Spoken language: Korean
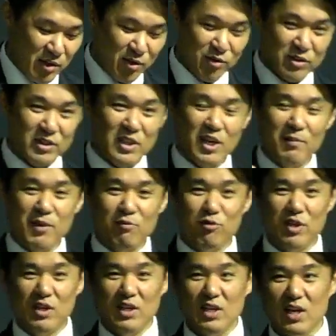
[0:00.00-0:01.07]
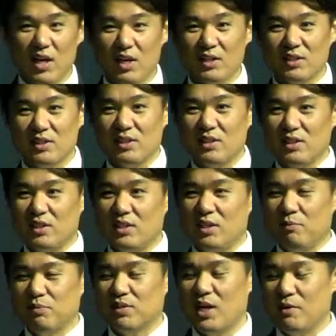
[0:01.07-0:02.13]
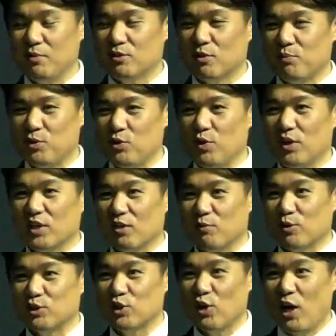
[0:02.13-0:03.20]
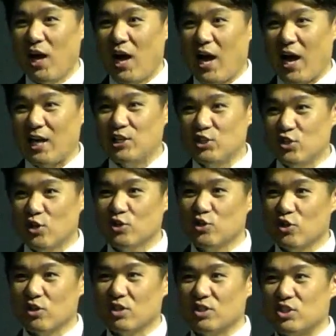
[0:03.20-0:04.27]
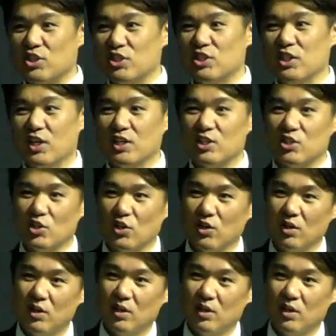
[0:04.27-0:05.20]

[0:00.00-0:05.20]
그 다음에 우리 인간이 살면서 필요한 게 뭐죠? 안정적인 직장이죠.